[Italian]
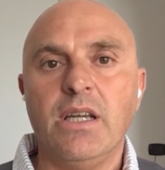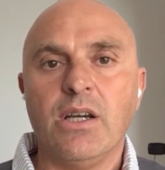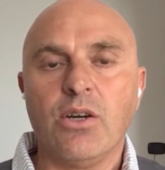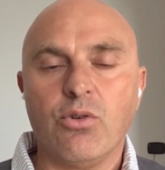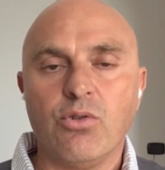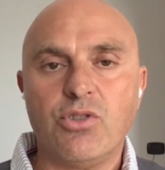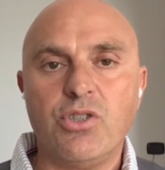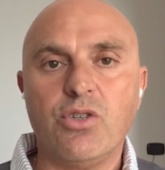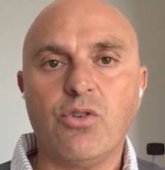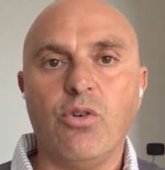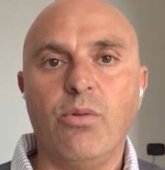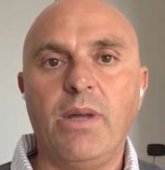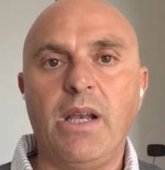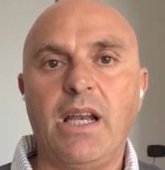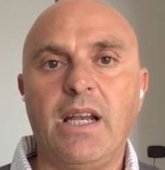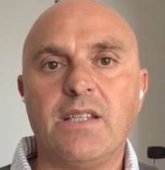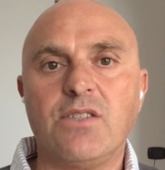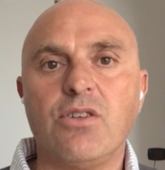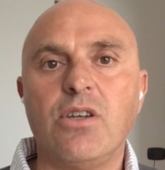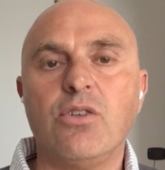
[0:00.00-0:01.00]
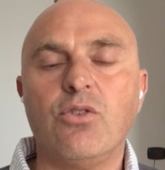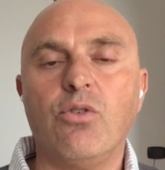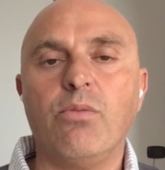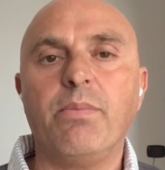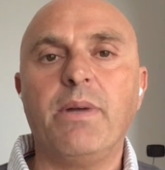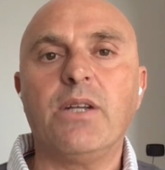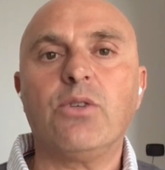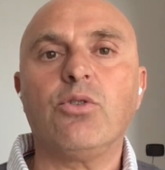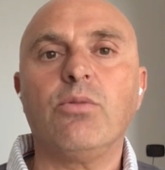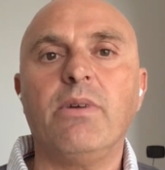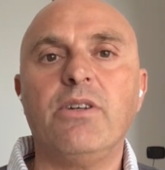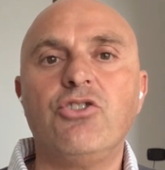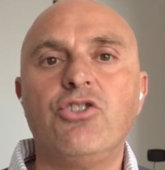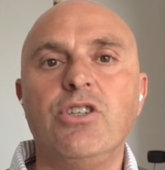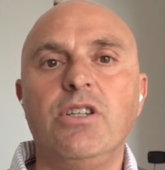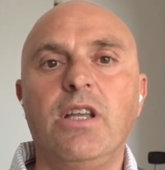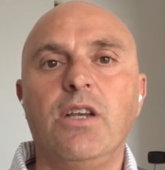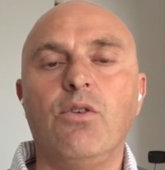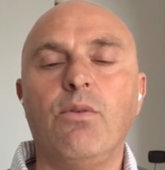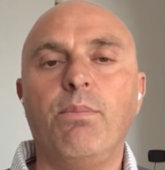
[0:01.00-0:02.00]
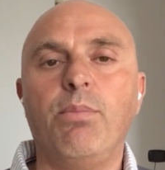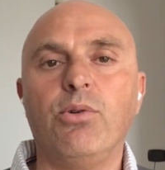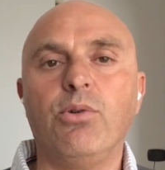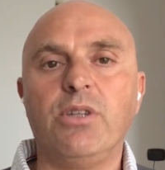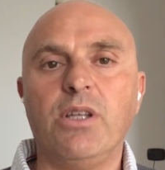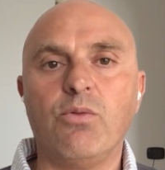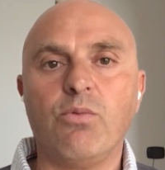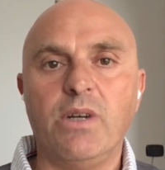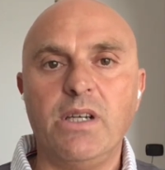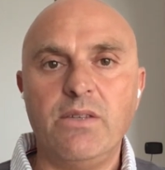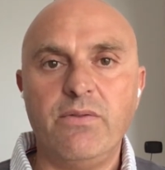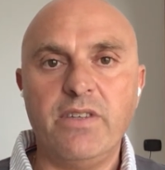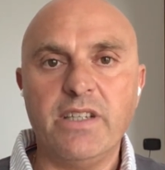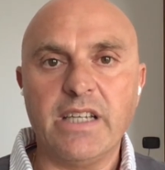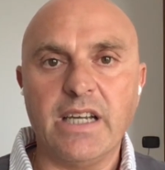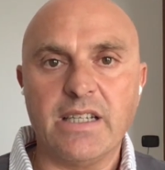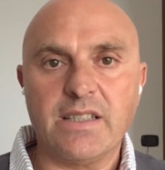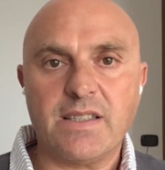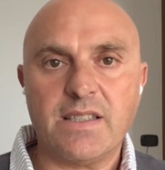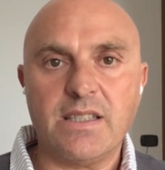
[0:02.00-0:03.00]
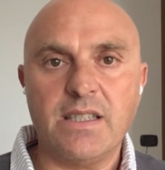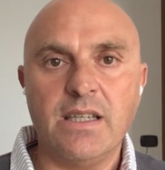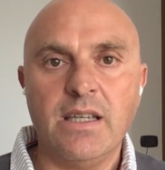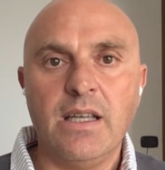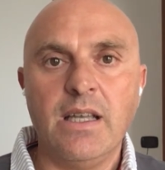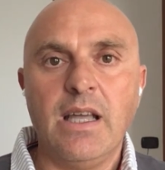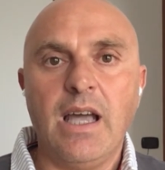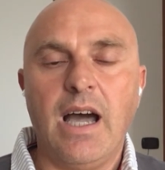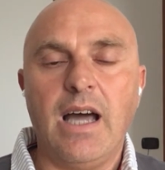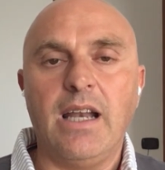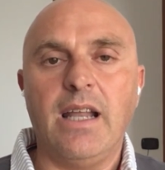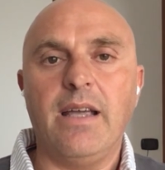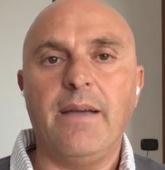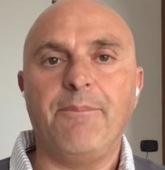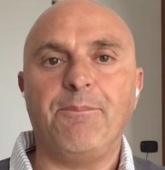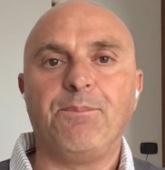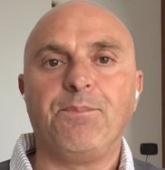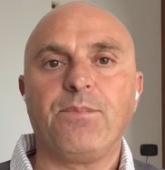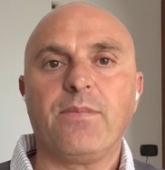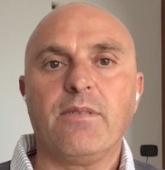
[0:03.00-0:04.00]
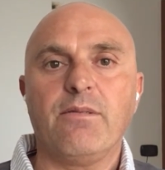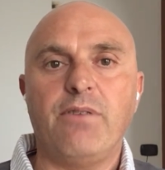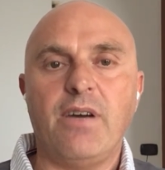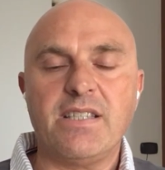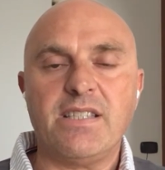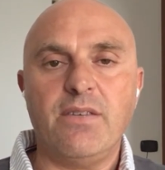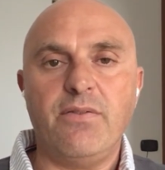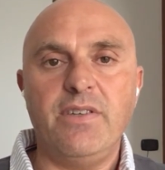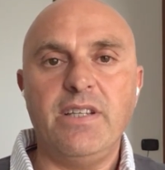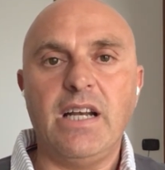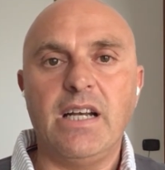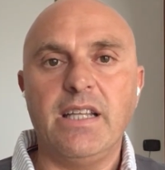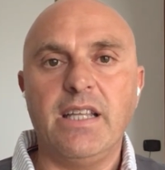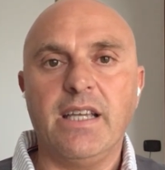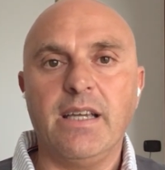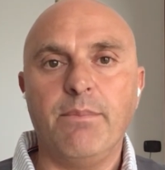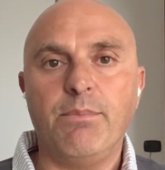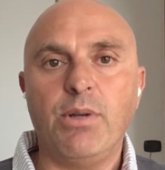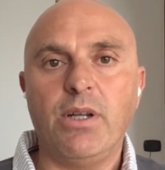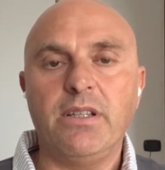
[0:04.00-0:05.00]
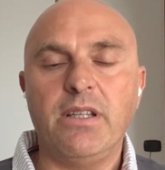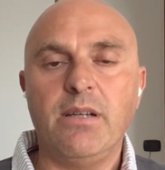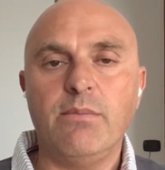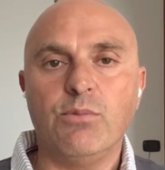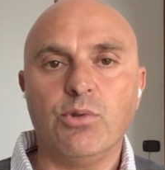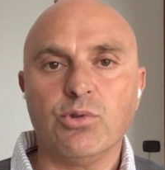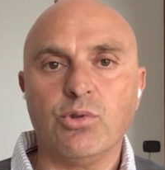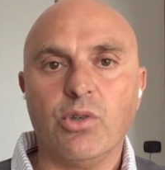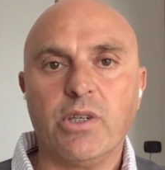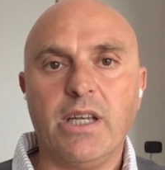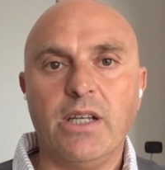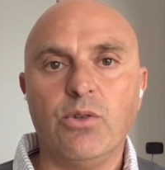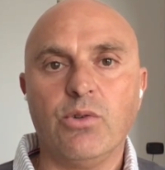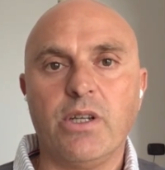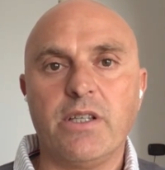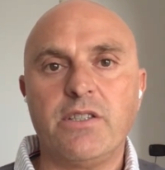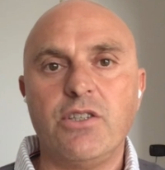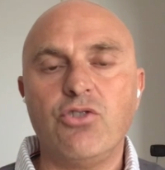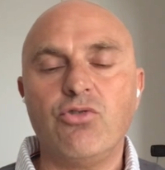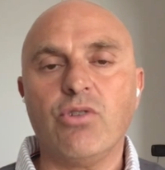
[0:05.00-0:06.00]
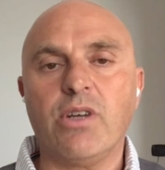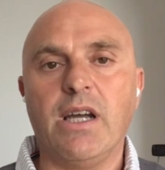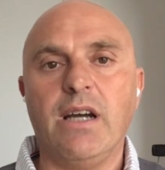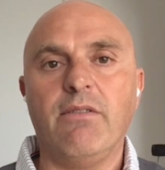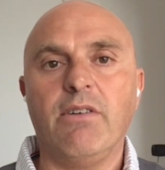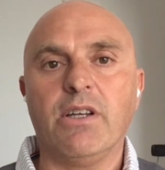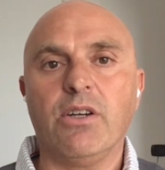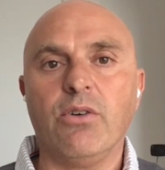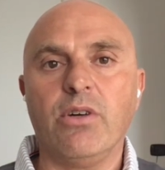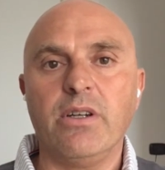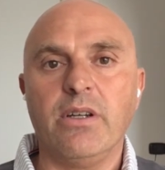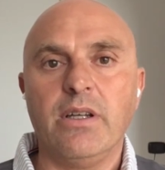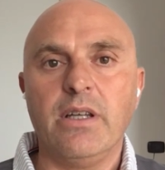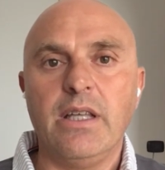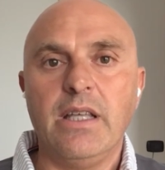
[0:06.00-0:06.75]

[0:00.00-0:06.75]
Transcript: così come la nazionale di Roberto Mancini non poté qualificarsi alla fase finale dei campionati del mondo che allora si giocavano